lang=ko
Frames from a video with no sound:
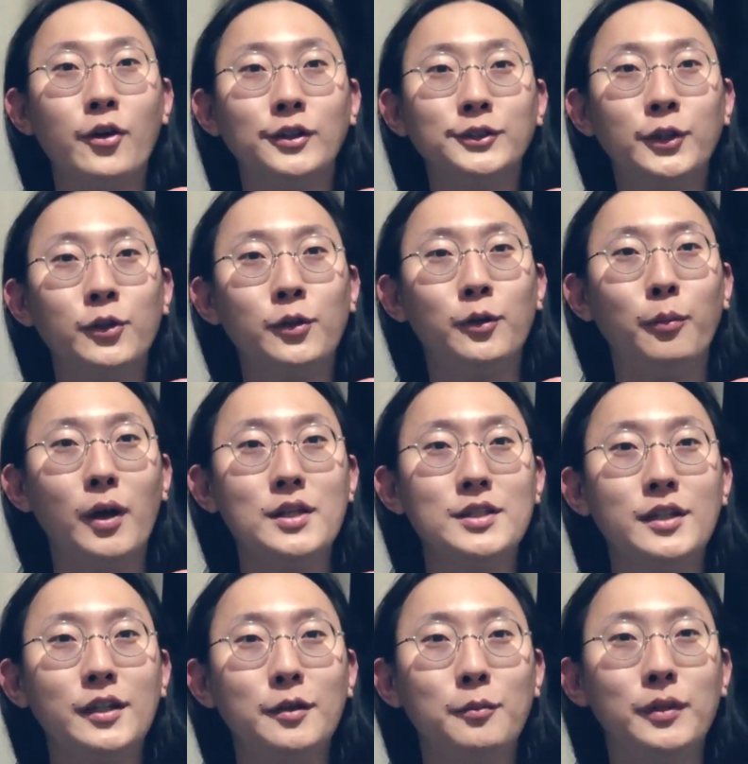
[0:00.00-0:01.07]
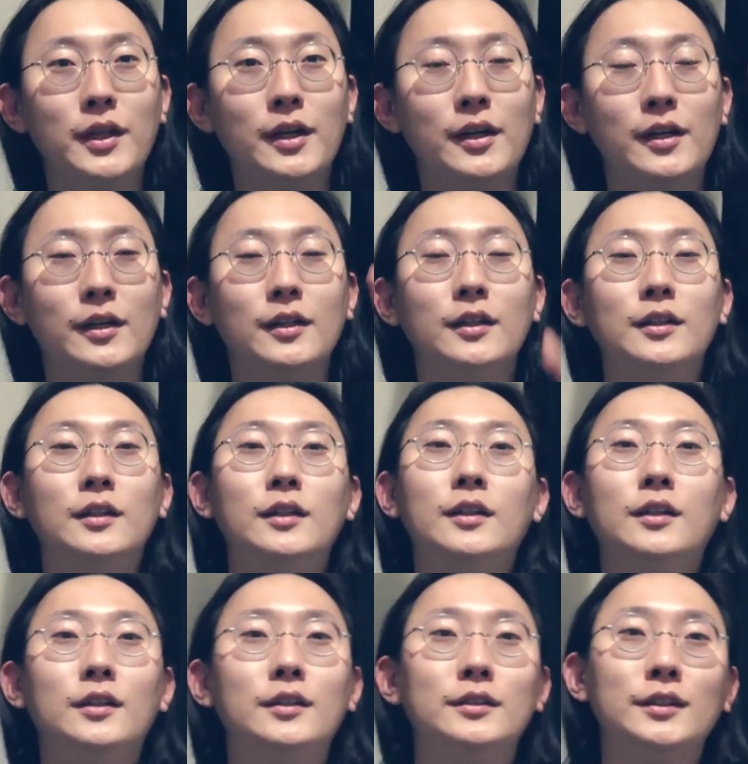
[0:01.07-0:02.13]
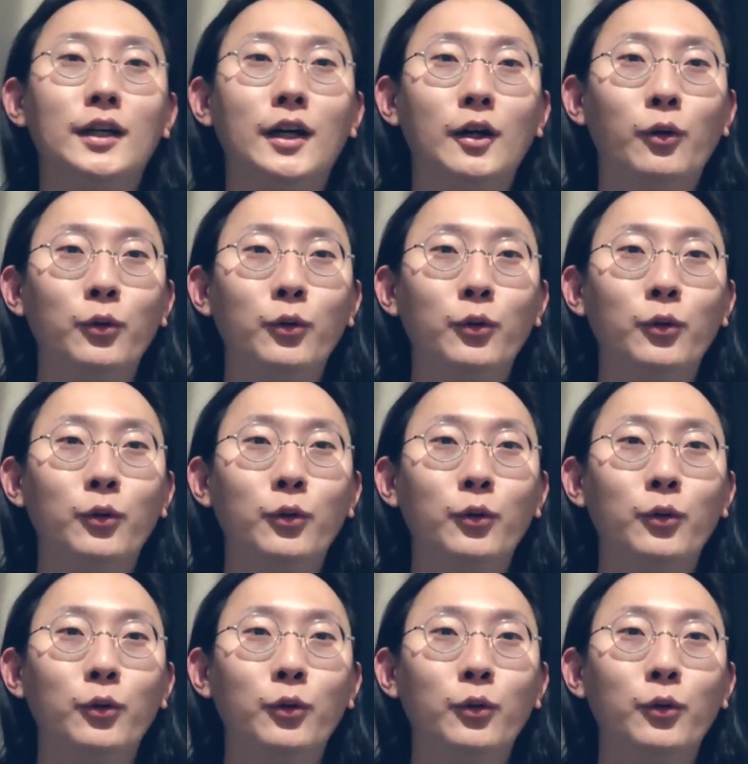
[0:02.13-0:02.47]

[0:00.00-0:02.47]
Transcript: 안녕하세요, 팔칠일입니다. 자,